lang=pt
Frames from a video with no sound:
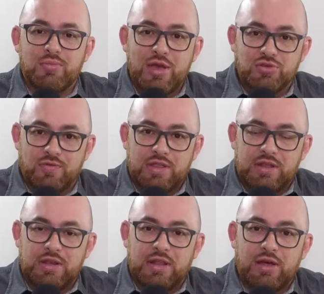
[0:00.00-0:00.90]
o médico
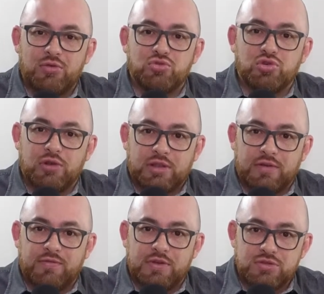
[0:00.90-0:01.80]
veterinário
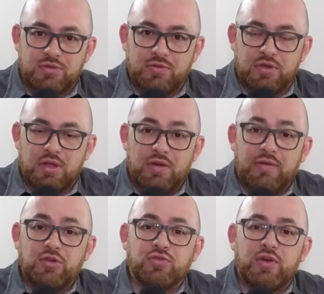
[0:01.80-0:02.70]
Jonathan Vescovi
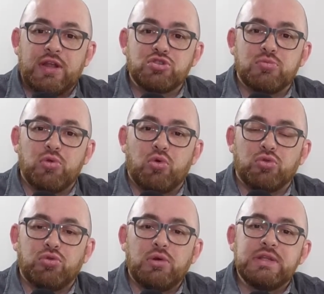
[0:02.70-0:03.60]
vai nos falar sobre o
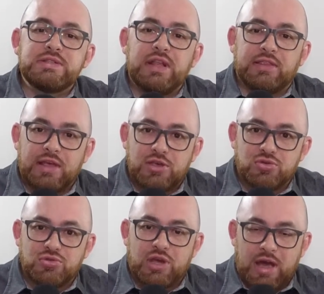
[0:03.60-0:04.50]
controle
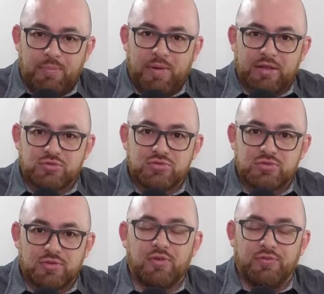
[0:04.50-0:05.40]
estratégico de carrapatos.
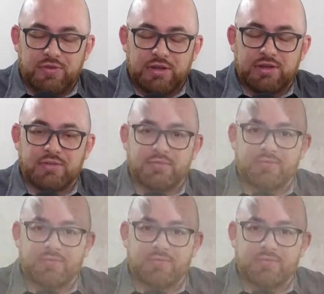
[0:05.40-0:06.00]
Confira.